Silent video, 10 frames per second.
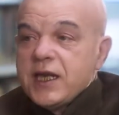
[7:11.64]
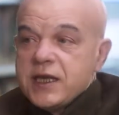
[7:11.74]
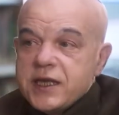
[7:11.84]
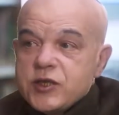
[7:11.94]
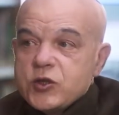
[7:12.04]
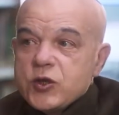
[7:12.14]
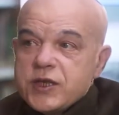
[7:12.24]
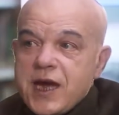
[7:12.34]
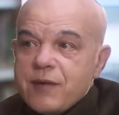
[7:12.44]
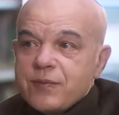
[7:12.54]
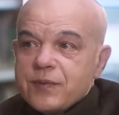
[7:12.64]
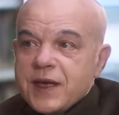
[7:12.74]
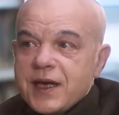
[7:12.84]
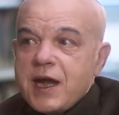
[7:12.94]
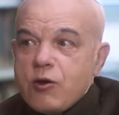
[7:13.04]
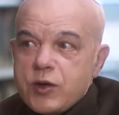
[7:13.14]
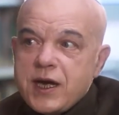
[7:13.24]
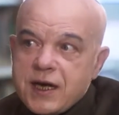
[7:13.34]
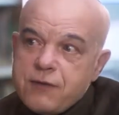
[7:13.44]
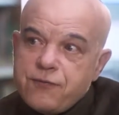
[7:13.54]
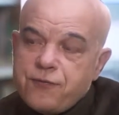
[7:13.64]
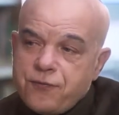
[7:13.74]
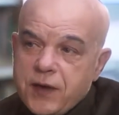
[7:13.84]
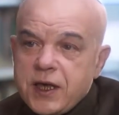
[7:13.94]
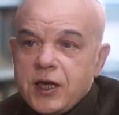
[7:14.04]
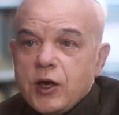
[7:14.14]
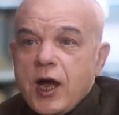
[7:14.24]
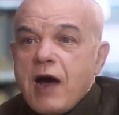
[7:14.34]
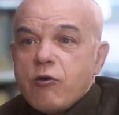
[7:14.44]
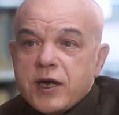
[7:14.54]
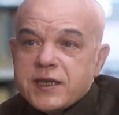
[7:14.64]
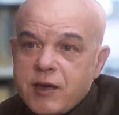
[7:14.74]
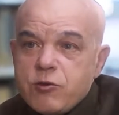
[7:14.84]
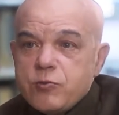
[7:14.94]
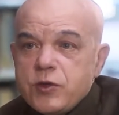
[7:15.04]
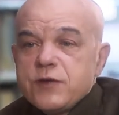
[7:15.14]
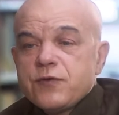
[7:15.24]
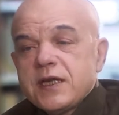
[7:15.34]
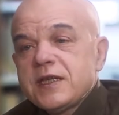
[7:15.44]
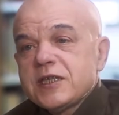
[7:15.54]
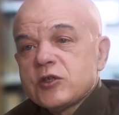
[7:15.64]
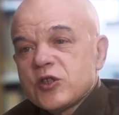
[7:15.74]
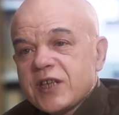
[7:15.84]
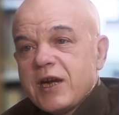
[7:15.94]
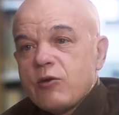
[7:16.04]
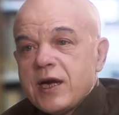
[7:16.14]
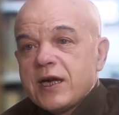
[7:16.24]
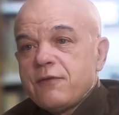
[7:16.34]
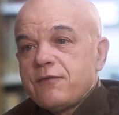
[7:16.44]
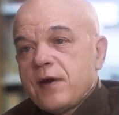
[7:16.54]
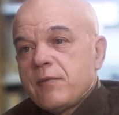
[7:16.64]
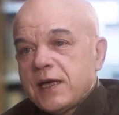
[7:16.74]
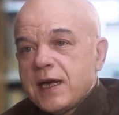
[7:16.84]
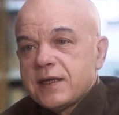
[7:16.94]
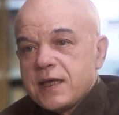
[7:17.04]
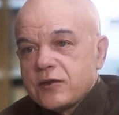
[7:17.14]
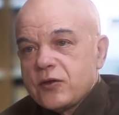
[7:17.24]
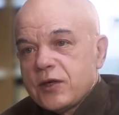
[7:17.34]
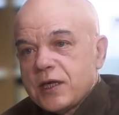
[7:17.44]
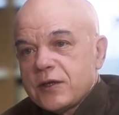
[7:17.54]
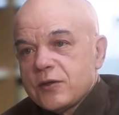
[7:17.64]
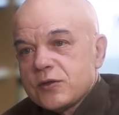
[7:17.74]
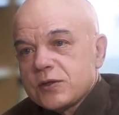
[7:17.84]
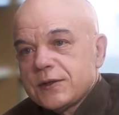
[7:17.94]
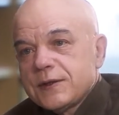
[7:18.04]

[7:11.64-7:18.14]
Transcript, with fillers: y eso ya mm, crea una gran aunque seamos muy diferentes, nos crea una gran familiaridad con ellos. Y